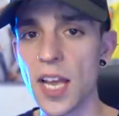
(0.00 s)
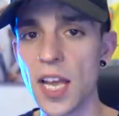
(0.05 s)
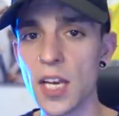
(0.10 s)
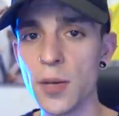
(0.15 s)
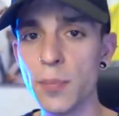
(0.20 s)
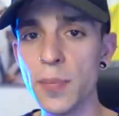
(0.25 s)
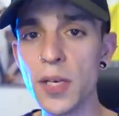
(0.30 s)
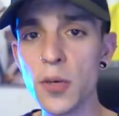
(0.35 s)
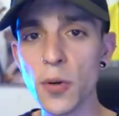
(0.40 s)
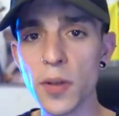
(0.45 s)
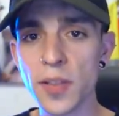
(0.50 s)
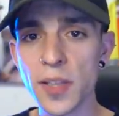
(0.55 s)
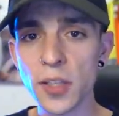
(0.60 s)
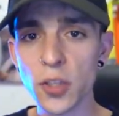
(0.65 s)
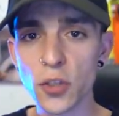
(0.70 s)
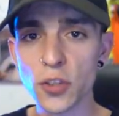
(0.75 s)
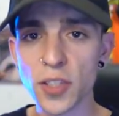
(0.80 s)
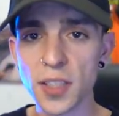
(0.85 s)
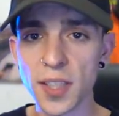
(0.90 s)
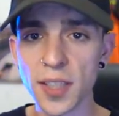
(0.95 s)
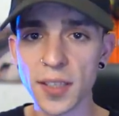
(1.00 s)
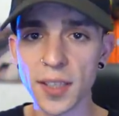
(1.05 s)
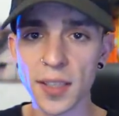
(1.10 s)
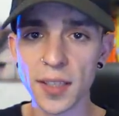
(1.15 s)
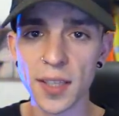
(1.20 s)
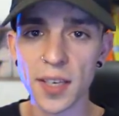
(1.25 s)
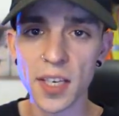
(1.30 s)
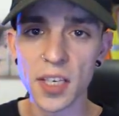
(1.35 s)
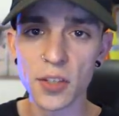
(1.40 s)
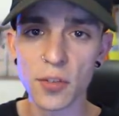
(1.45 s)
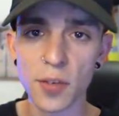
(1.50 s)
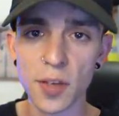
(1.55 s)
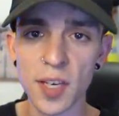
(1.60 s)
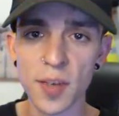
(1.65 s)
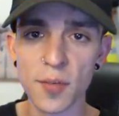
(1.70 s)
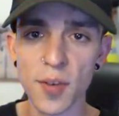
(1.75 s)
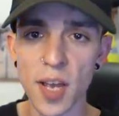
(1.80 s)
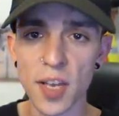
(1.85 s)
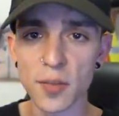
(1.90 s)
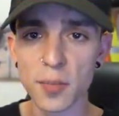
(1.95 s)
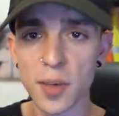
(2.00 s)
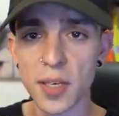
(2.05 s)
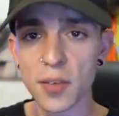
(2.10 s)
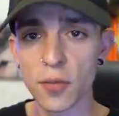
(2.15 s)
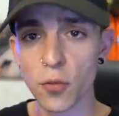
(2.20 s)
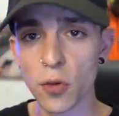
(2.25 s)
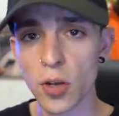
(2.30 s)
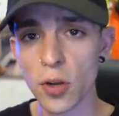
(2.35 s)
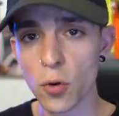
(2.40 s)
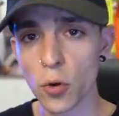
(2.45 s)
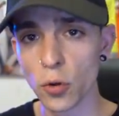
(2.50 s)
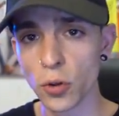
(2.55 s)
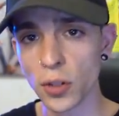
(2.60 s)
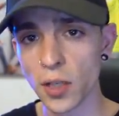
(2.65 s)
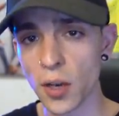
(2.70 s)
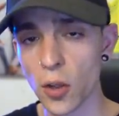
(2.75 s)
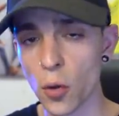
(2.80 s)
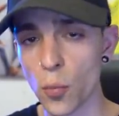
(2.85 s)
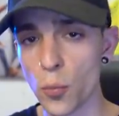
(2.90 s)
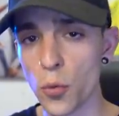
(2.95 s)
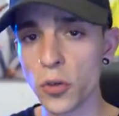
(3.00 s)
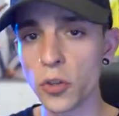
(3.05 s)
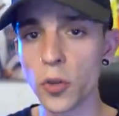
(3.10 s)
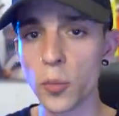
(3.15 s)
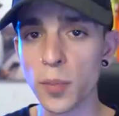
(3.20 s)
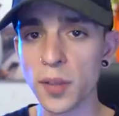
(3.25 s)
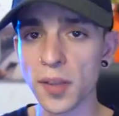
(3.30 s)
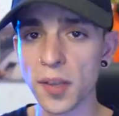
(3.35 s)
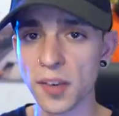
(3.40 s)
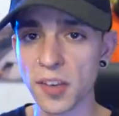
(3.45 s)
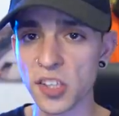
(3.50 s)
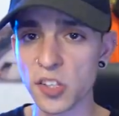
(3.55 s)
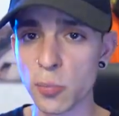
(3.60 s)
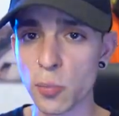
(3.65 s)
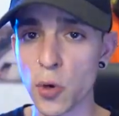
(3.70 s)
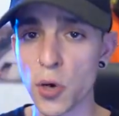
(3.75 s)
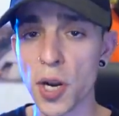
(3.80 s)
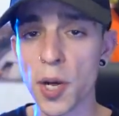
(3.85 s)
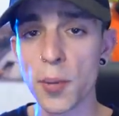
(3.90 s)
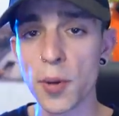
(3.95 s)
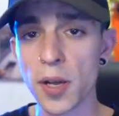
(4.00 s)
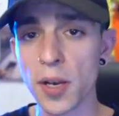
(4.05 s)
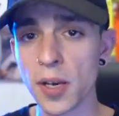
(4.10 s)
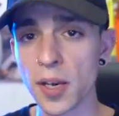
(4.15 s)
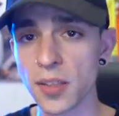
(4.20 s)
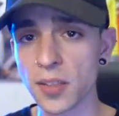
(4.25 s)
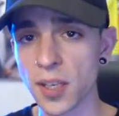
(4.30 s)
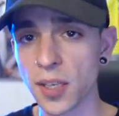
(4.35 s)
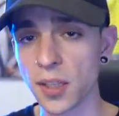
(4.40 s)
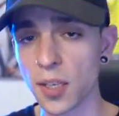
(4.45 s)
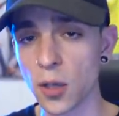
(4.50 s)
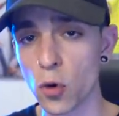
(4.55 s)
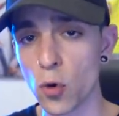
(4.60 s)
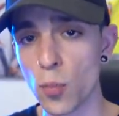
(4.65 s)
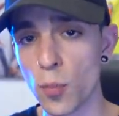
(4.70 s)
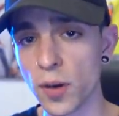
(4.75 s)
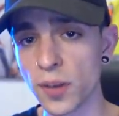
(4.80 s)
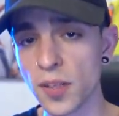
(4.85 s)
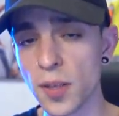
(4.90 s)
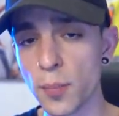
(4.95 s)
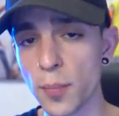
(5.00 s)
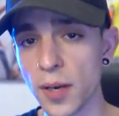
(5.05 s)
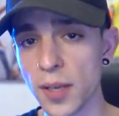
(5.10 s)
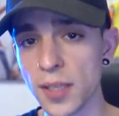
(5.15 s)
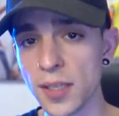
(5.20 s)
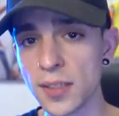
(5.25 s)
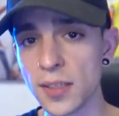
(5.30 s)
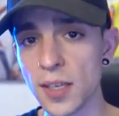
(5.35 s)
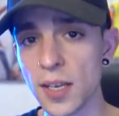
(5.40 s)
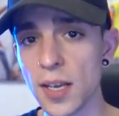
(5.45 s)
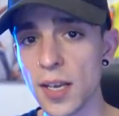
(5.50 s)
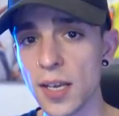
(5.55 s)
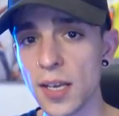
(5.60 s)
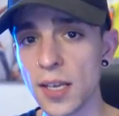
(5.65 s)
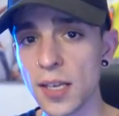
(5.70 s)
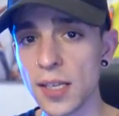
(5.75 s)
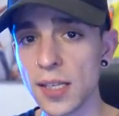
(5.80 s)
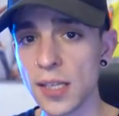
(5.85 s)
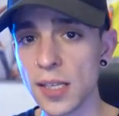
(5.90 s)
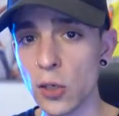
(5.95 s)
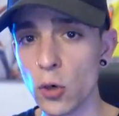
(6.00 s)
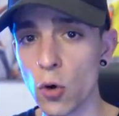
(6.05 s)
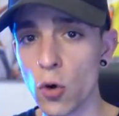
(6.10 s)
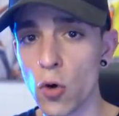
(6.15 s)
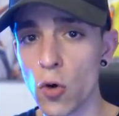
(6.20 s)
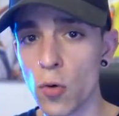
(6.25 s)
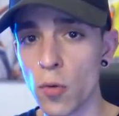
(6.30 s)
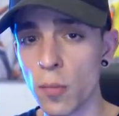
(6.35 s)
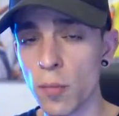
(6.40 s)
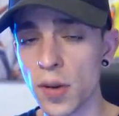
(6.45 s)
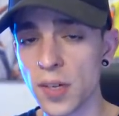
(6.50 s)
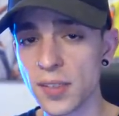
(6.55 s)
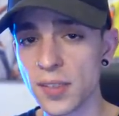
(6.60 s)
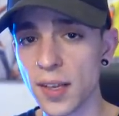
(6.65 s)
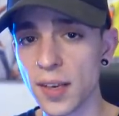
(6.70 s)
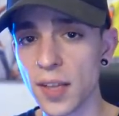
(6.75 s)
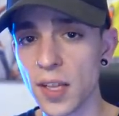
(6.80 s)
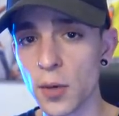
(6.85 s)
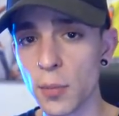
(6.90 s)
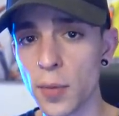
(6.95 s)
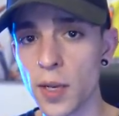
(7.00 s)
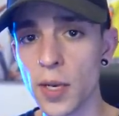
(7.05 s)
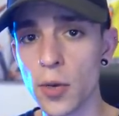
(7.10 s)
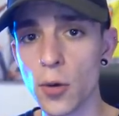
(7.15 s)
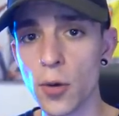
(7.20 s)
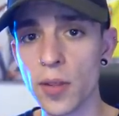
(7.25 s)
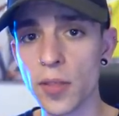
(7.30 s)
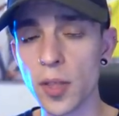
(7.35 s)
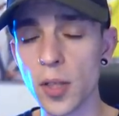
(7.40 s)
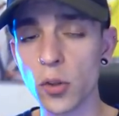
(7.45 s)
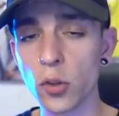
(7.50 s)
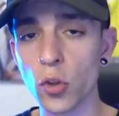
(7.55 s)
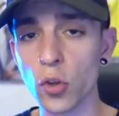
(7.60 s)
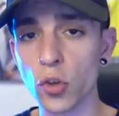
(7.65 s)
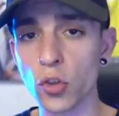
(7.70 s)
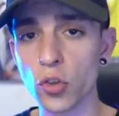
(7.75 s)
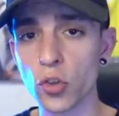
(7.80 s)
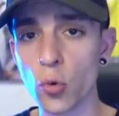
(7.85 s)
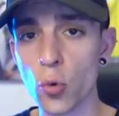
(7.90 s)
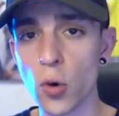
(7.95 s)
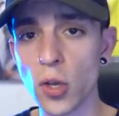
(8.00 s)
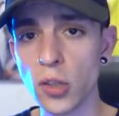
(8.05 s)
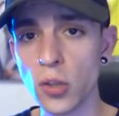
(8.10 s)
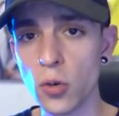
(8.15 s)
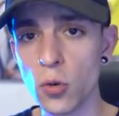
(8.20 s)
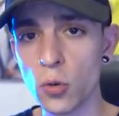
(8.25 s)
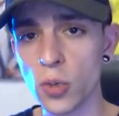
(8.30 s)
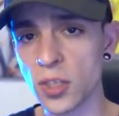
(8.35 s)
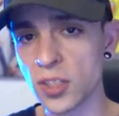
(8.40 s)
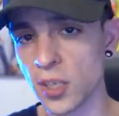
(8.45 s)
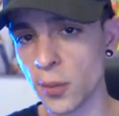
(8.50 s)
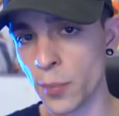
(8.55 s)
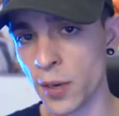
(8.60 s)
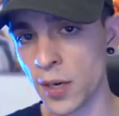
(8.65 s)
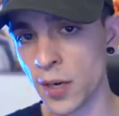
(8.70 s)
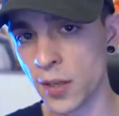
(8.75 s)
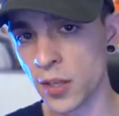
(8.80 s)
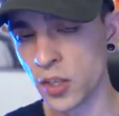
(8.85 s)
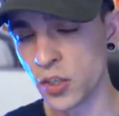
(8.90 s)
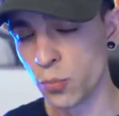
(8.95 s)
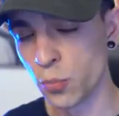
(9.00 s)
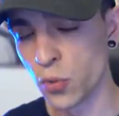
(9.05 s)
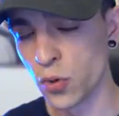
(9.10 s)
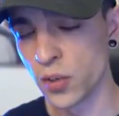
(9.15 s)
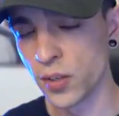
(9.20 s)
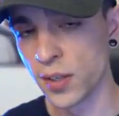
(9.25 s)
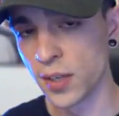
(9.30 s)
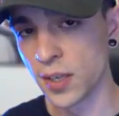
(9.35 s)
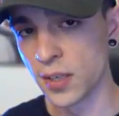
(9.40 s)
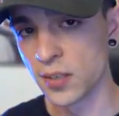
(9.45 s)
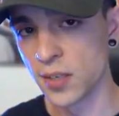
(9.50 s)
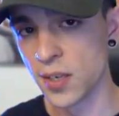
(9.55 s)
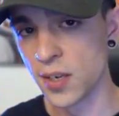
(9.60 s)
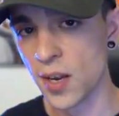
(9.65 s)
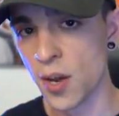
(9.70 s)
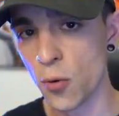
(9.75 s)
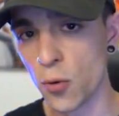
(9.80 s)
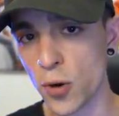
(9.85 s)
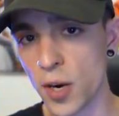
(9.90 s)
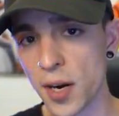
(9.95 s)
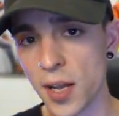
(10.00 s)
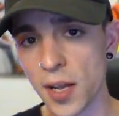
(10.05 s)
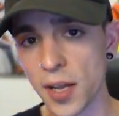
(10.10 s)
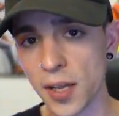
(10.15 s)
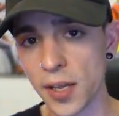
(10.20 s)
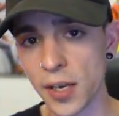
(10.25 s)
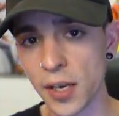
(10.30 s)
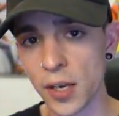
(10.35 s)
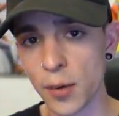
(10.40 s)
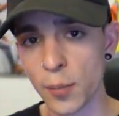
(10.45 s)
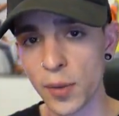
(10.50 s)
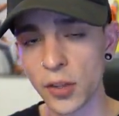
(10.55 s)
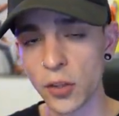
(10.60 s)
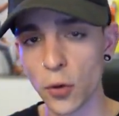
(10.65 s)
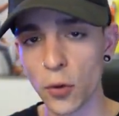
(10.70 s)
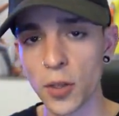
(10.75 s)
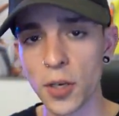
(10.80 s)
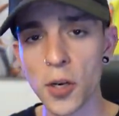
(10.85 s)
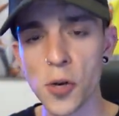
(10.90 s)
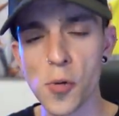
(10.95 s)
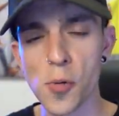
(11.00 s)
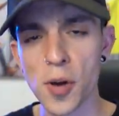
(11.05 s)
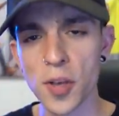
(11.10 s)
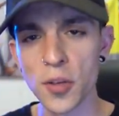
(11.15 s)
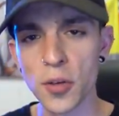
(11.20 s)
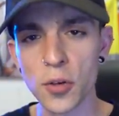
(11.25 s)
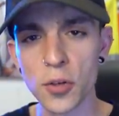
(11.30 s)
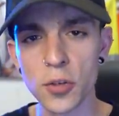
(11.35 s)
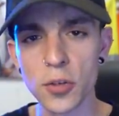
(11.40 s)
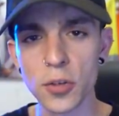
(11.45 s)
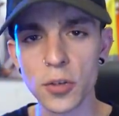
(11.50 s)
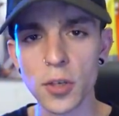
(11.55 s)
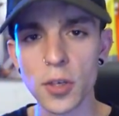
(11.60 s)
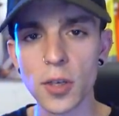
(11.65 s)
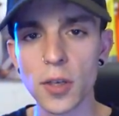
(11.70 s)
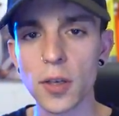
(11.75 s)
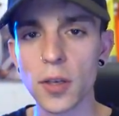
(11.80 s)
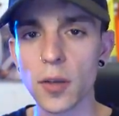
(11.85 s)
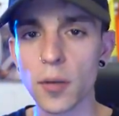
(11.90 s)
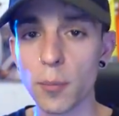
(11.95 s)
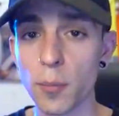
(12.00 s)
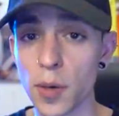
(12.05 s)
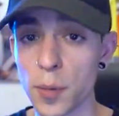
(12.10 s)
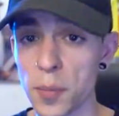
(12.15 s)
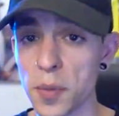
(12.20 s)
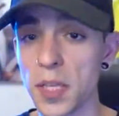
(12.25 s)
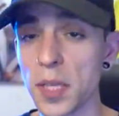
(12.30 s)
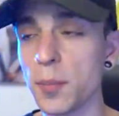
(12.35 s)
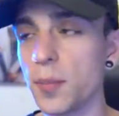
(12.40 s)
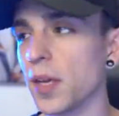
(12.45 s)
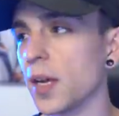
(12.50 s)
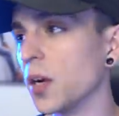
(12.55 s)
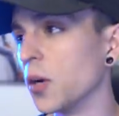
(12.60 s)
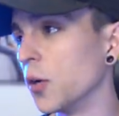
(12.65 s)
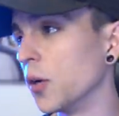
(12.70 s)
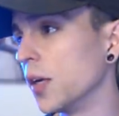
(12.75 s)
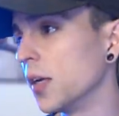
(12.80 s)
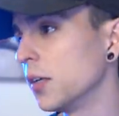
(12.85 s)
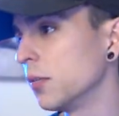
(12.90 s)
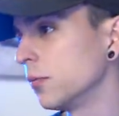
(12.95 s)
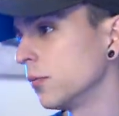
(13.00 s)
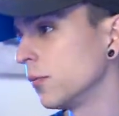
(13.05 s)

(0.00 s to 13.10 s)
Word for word: En 1973, Philip Asper fue encontrado muerto mientras exploraba las catacumbas de París y luego, más tarde, en 1904, una semana después de que se inaugurara el metro de Nueva York, permitidme que lo lea.